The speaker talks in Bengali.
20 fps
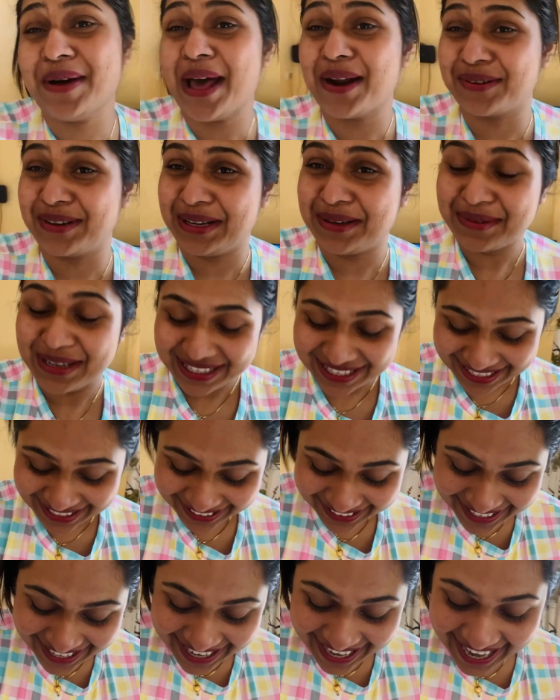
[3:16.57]
বারোটা বাজে
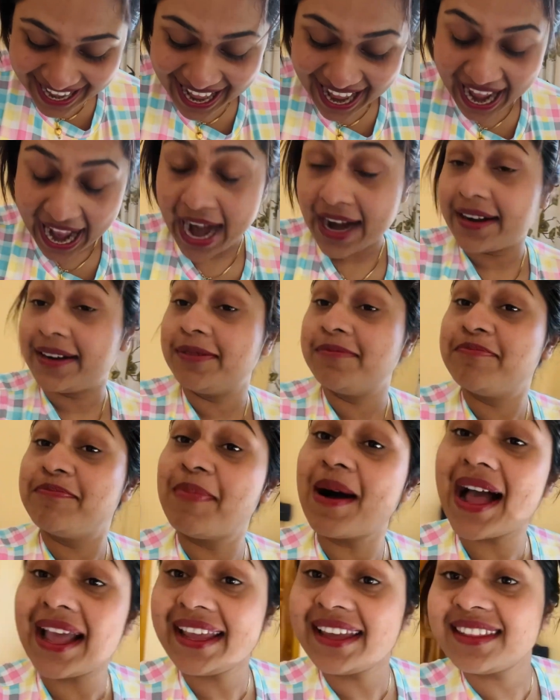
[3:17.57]
আর
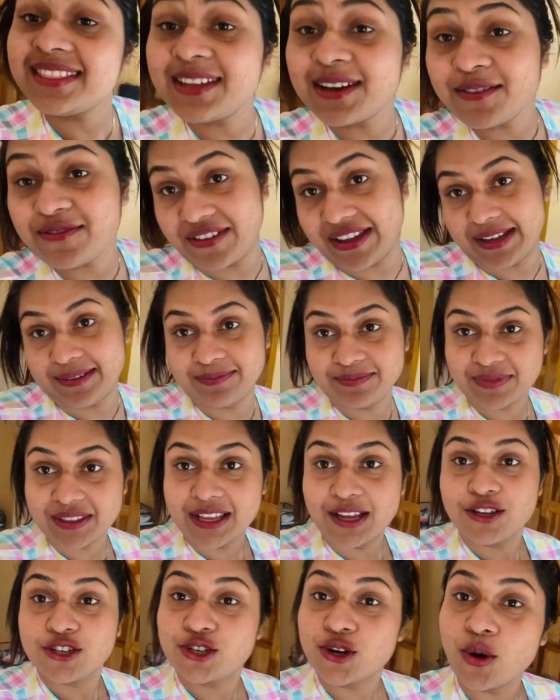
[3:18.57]
বাই দ্য ওয়ে
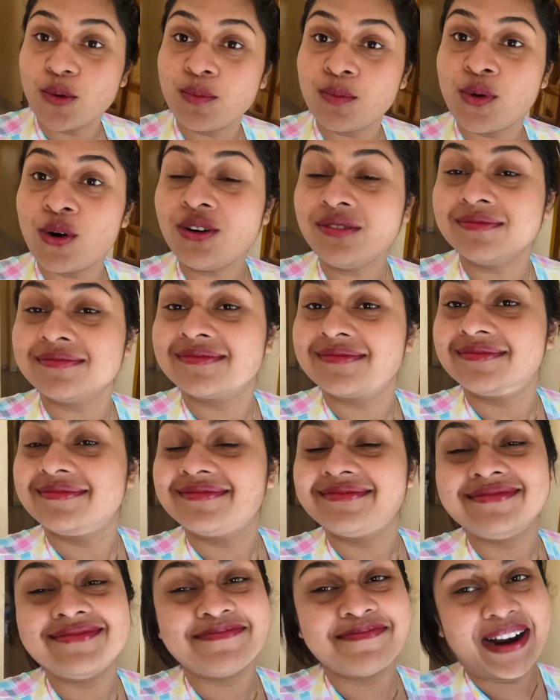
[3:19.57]
সৌম্য
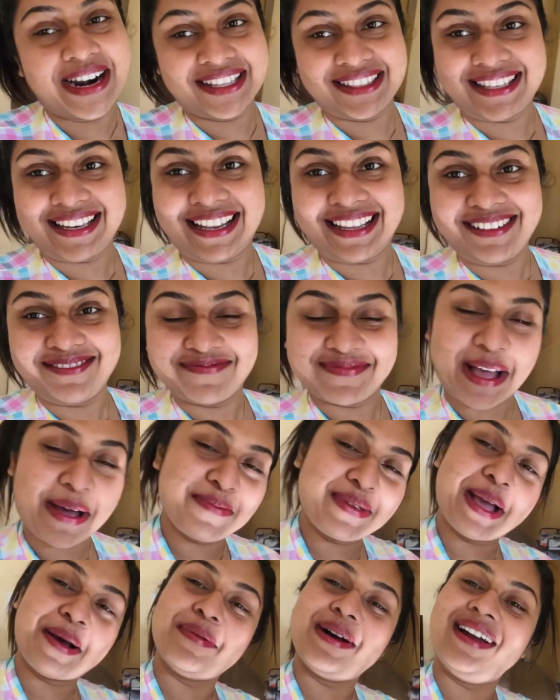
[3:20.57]
বাড়িতে নেই আমি
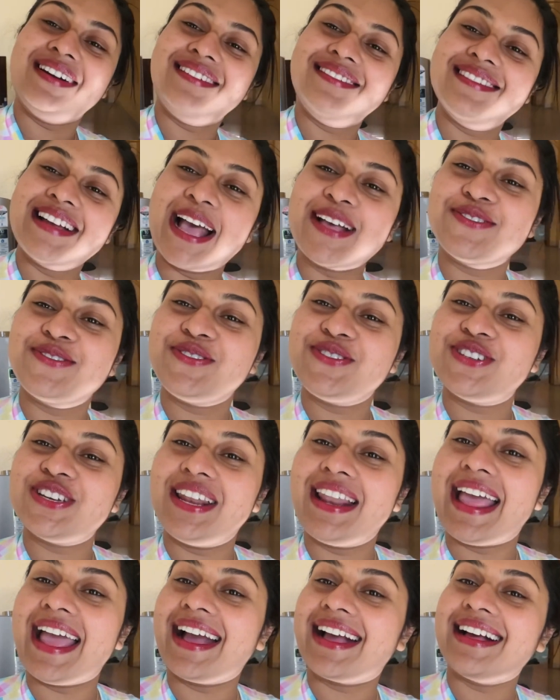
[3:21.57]
আবার অ্যাজ ইউজুয়াল
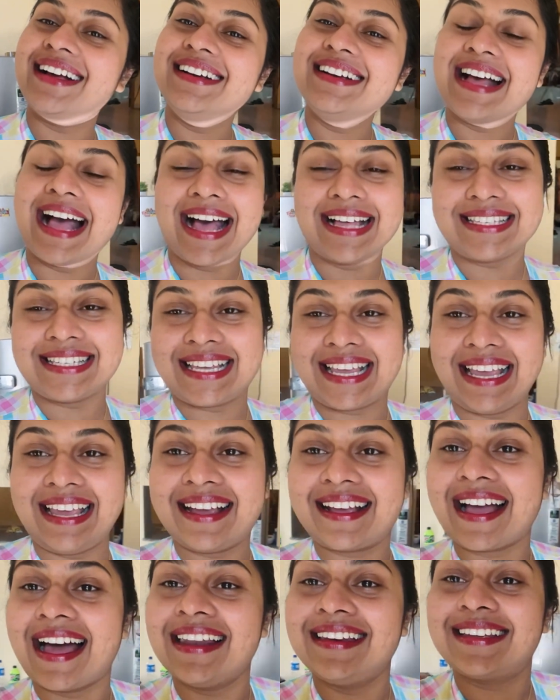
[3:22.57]
একা আজকে
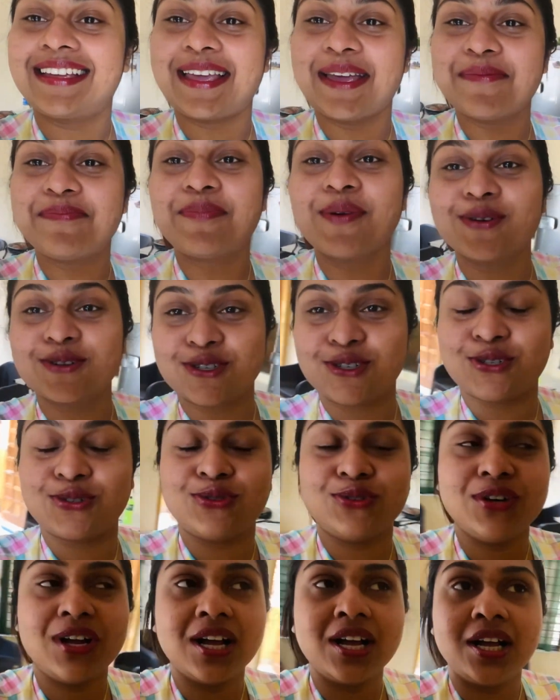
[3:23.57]
কালকে পরশু
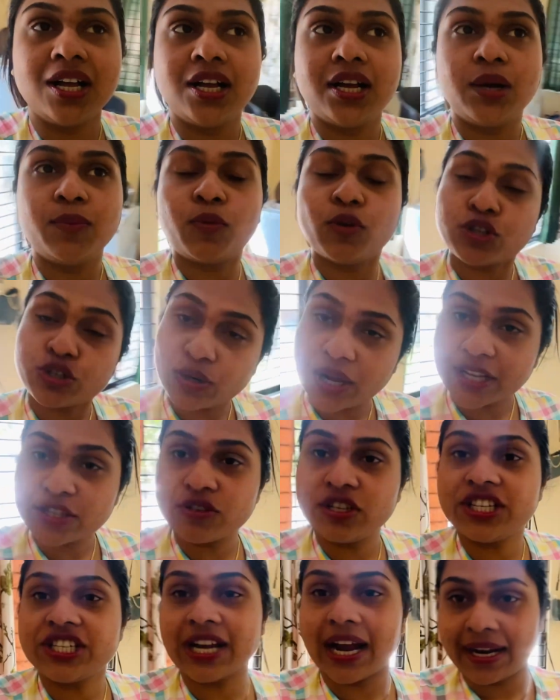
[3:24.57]
পরশু
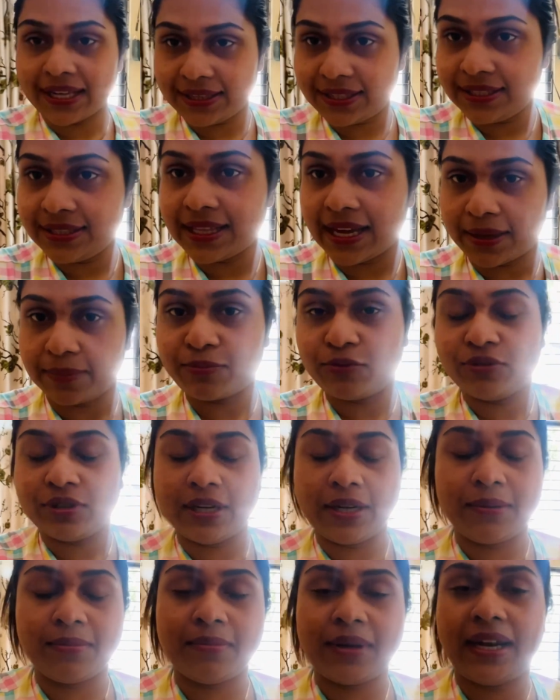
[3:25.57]
অ্যাকচুয়ালি সারাদিন থাকবো
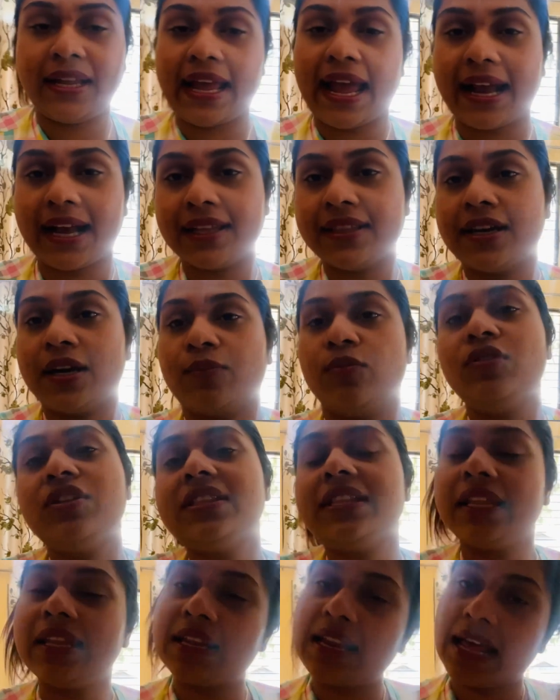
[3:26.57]
মানে একা থাকবো
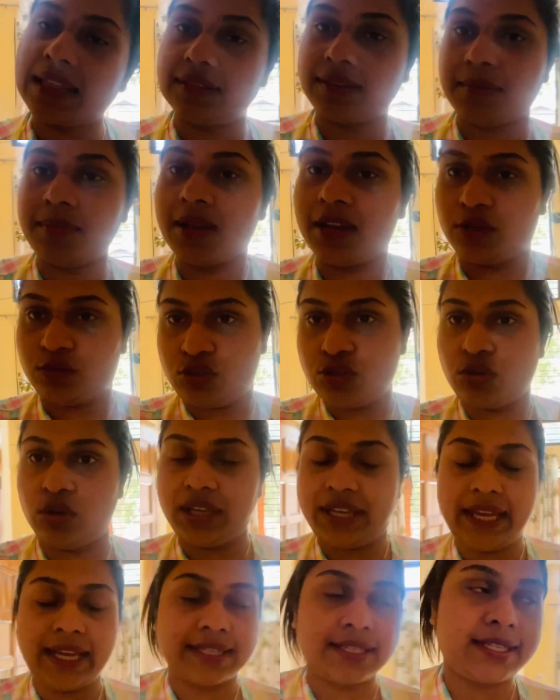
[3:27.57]
দেন রাত্রেবেলাও
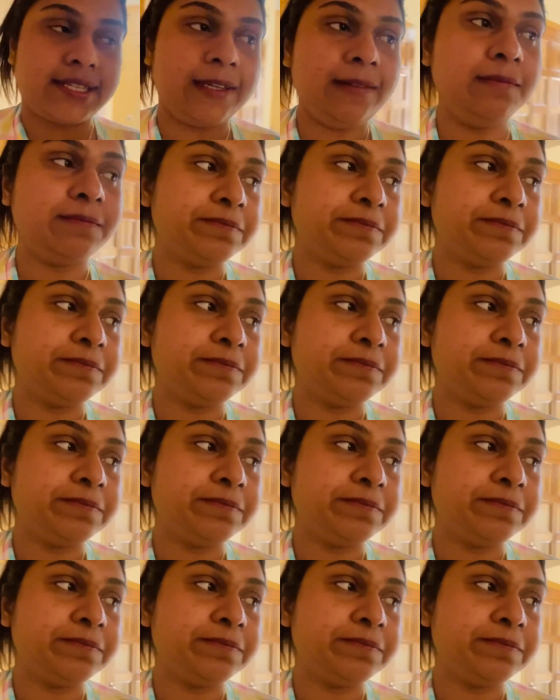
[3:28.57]
চলেই আসছে